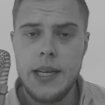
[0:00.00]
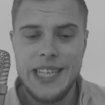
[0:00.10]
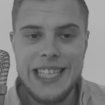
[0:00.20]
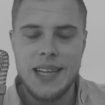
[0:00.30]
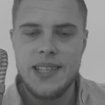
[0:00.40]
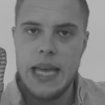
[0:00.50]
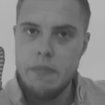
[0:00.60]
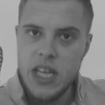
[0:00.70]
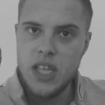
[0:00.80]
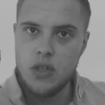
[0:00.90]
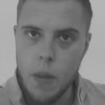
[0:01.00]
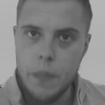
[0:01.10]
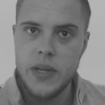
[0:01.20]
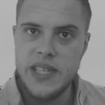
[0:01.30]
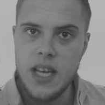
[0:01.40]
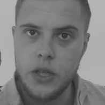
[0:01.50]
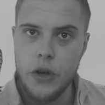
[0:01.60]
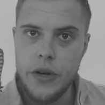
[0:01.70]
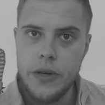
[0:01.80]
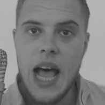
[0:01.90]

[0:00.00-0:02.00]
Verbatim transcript: die das eben nicht kompensieren können,